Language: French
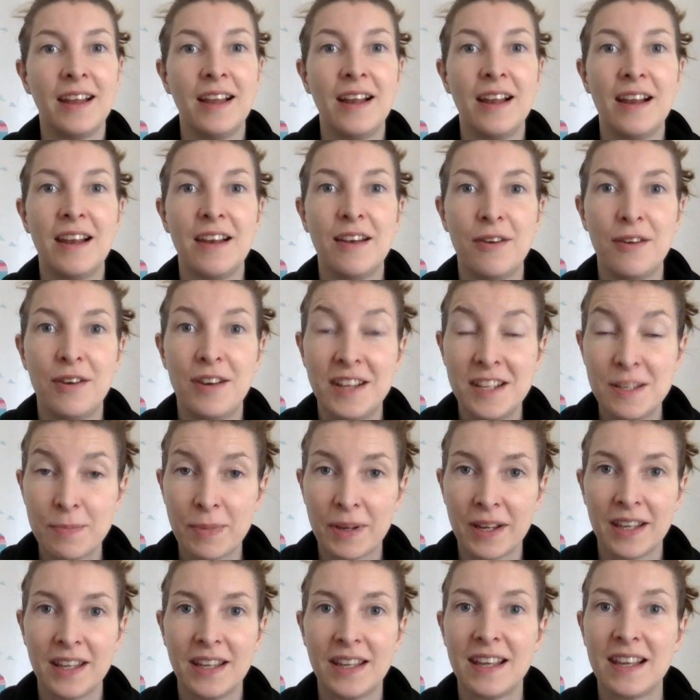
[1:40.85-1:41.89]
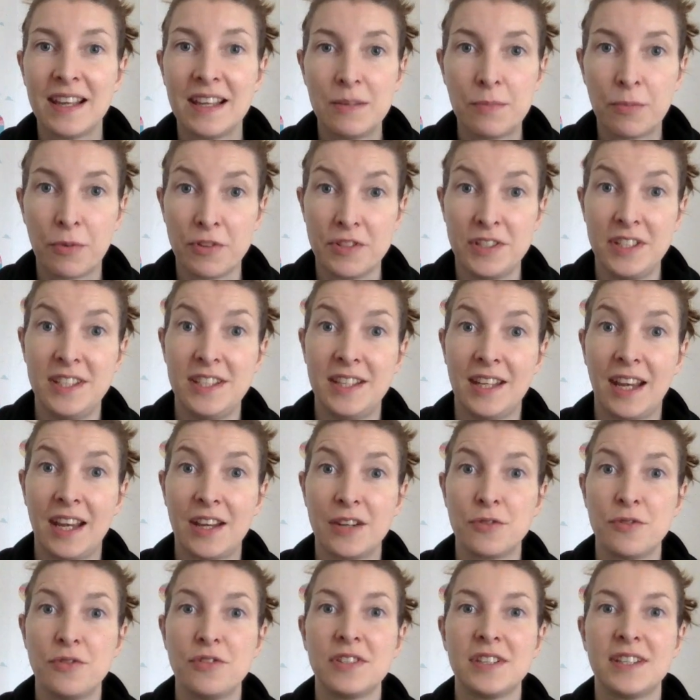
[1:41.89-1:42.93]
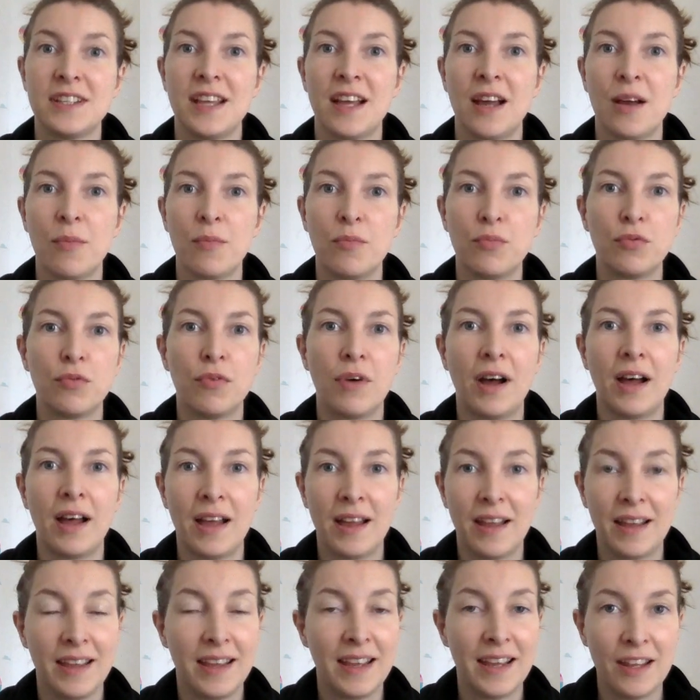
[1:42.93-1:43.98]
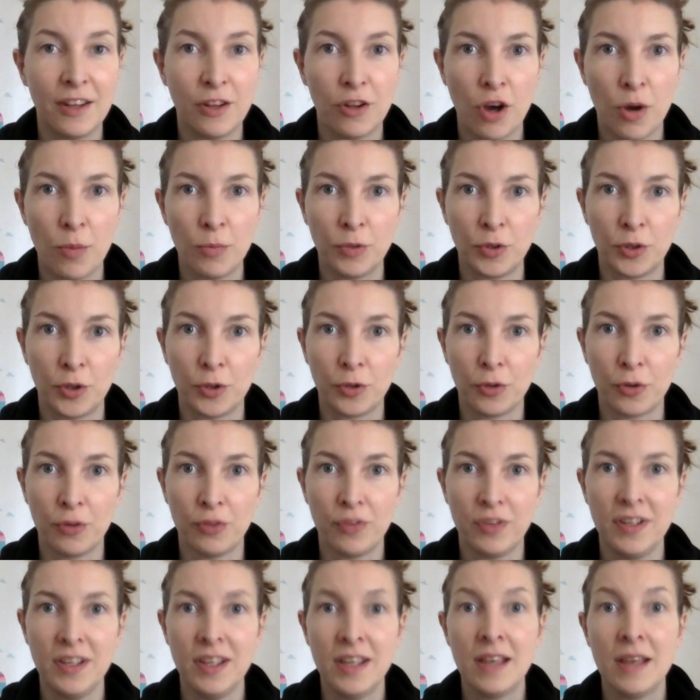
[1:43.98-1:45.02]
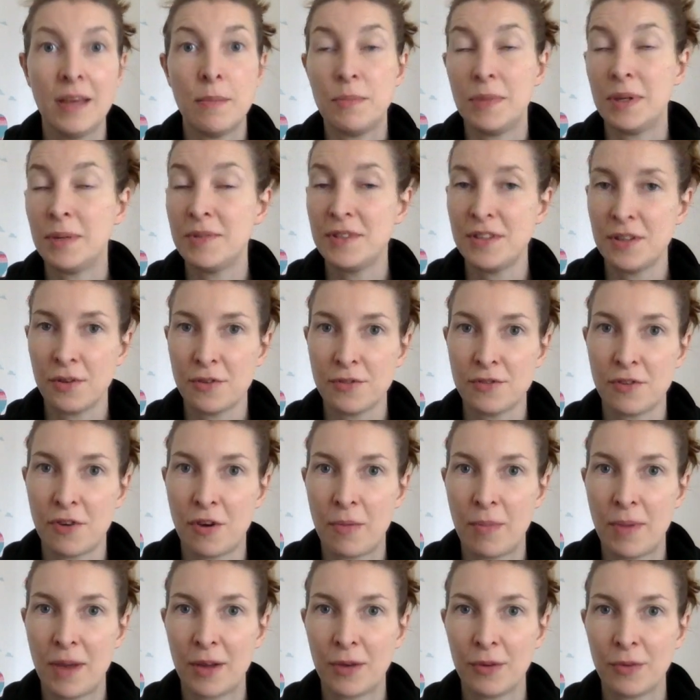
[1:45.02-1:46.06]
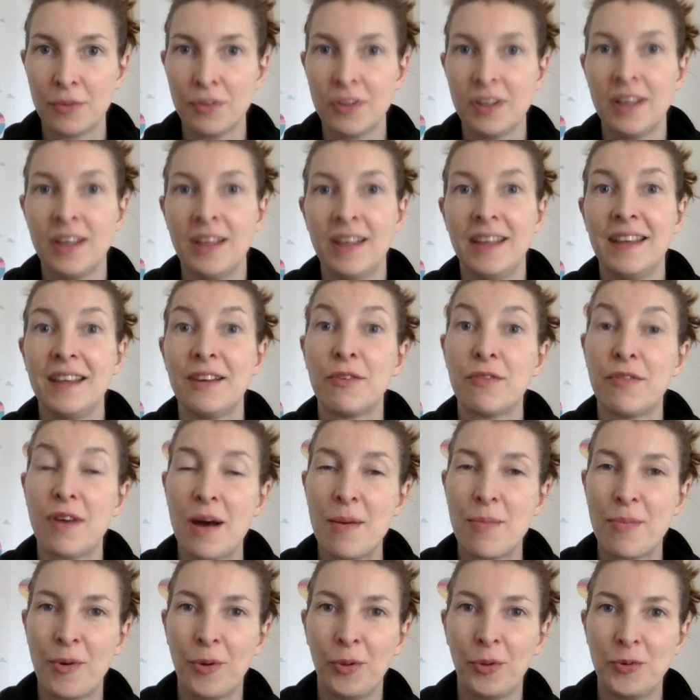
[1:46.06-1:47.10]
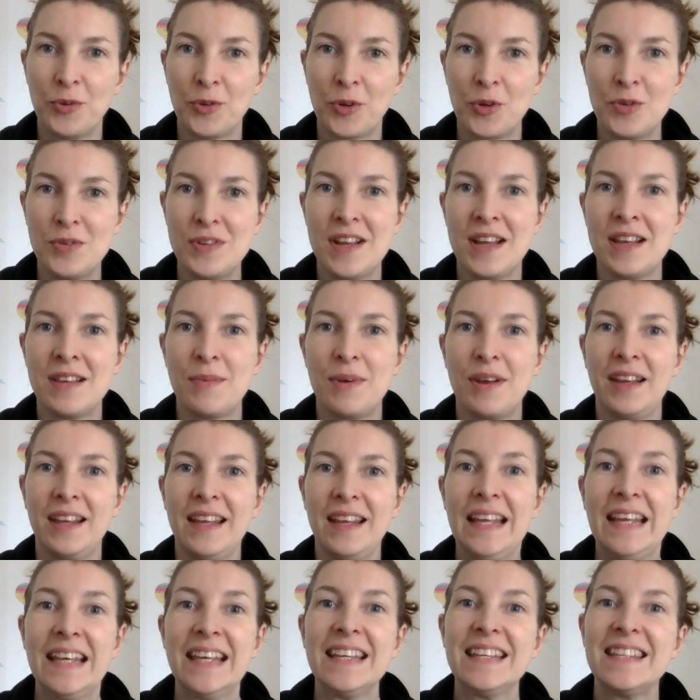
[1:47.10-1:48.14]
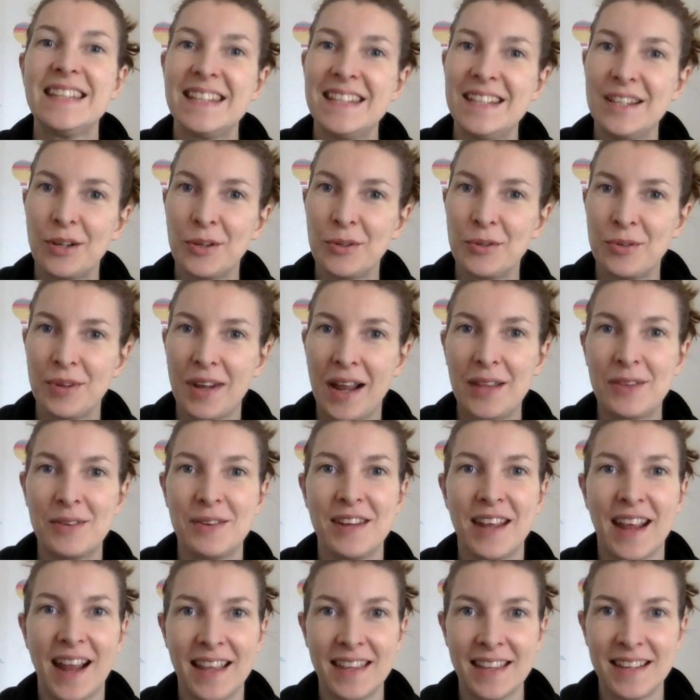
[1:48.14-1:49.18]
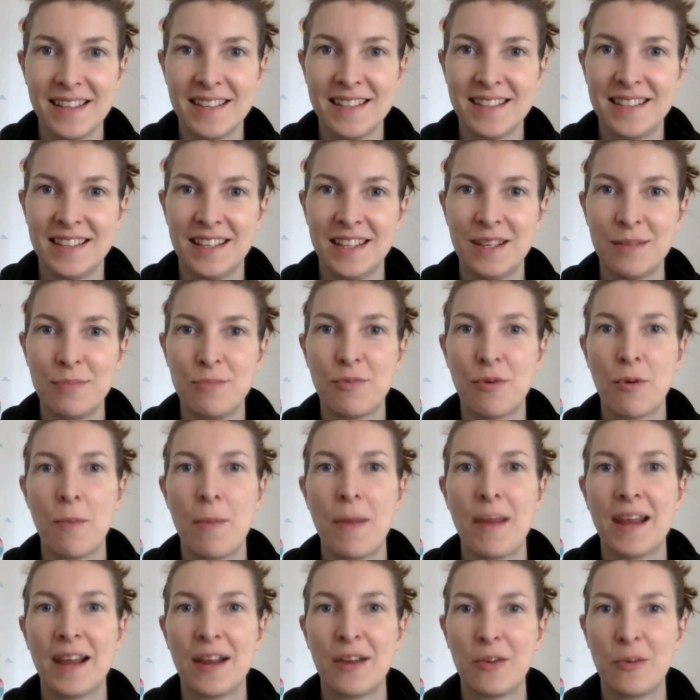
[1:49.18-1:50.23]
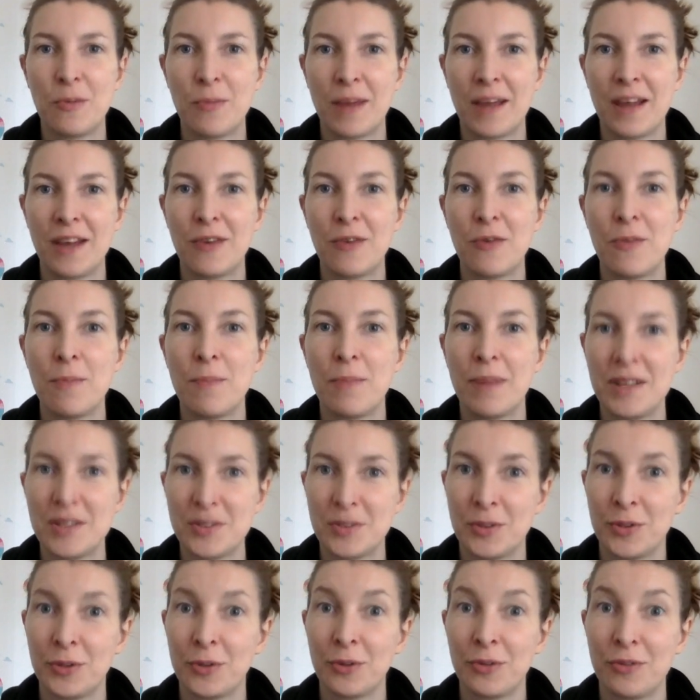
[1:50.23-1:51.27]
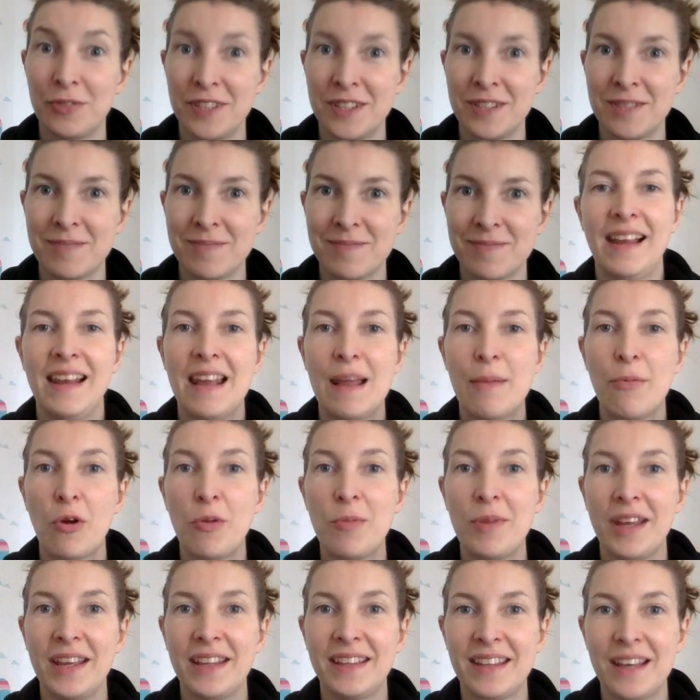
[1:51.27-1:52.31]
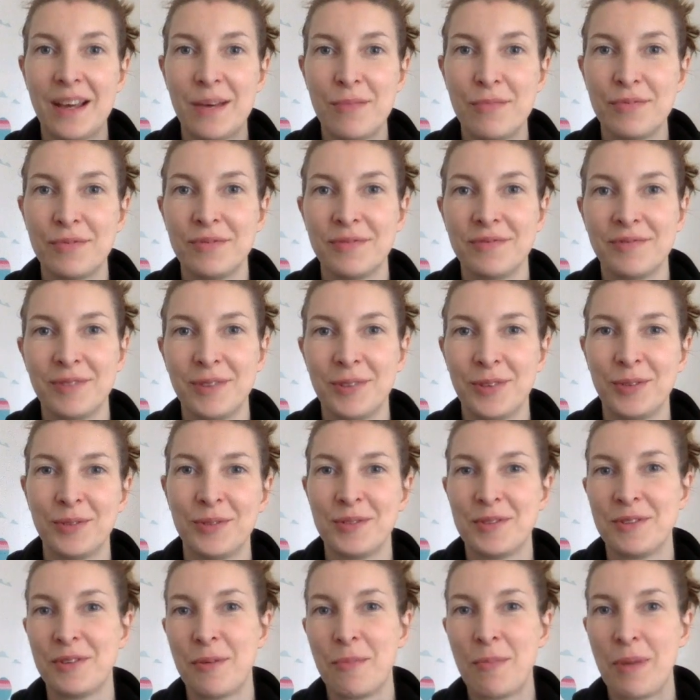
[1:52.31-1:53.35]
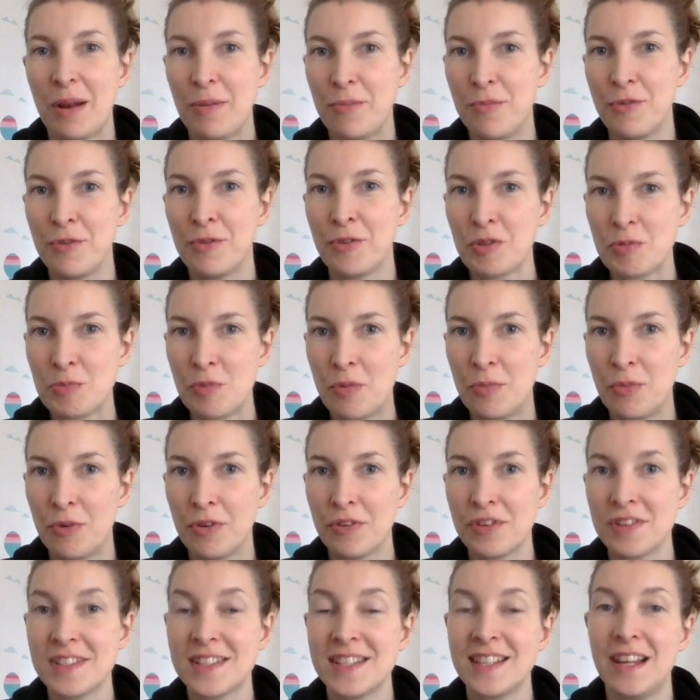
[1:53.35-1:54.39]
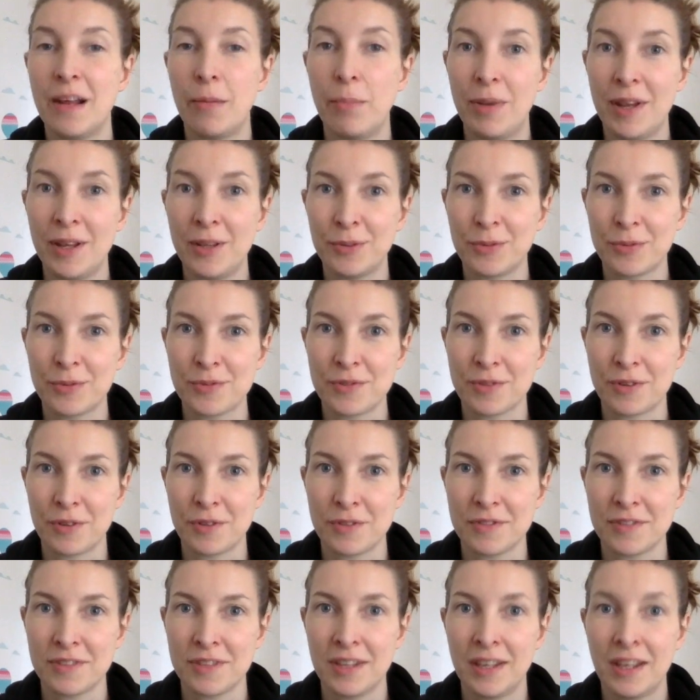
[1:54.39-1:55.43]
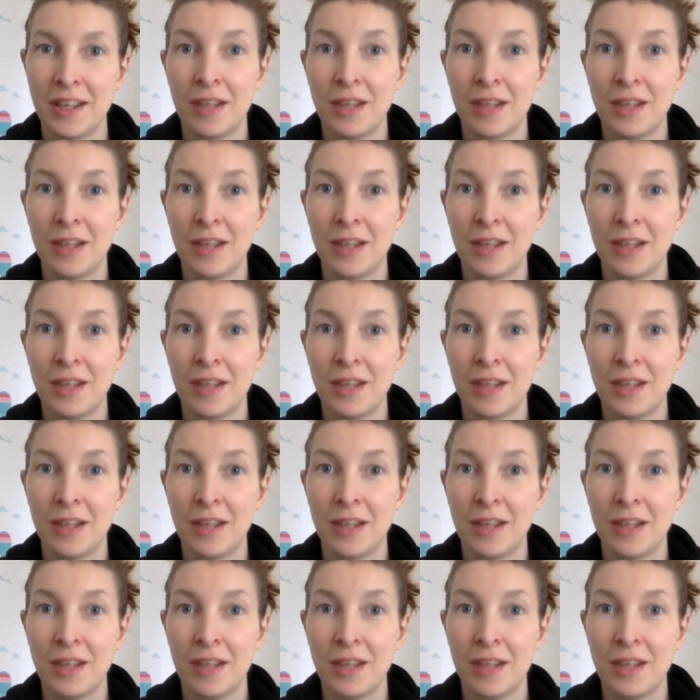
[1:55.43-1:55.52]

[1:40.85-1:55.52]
L'esprit et les pensées, c'est quelque chose qui a un poids énorme dans notre vie, même si on ne s'en rend pas compte. Et on va apprendre aujourd'hui à essayer en tout cas de les canaliser pour pas qu'elles ne prennent le pas sur notre vie. La première étape, on en parle beaucoup en ce moment, c'est la pleine conscience.